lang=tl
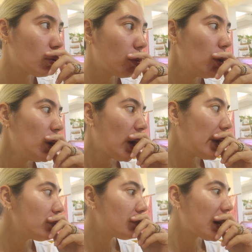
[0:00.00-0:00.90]
So,
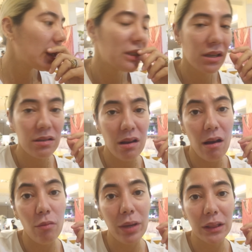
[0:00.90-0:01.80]
ayun mga niskis,
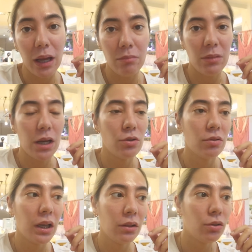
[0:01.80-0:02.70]
kaya kung may time
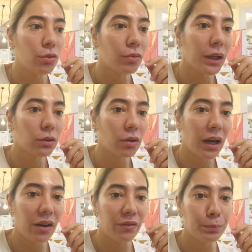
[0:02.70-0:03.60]
kayo and you want to
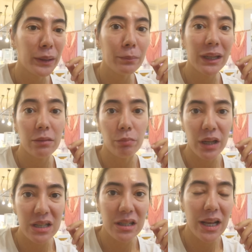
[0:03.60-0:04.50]
have permanent
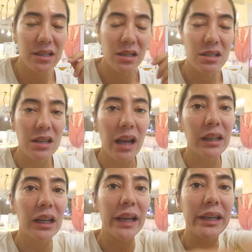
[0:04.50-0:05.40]
bracelets, sa
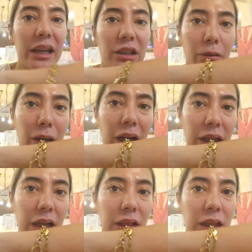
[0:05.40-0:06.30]
kanila yan yung
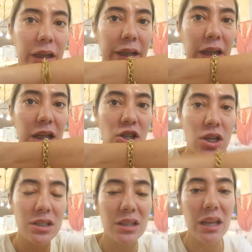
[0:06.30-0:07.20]
mga
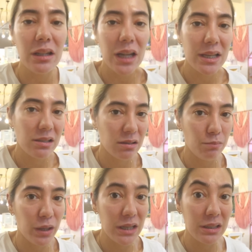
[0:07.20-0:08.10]
non-tarnish stainless
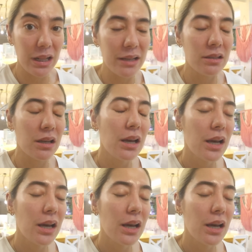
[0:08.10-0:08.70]
bracelets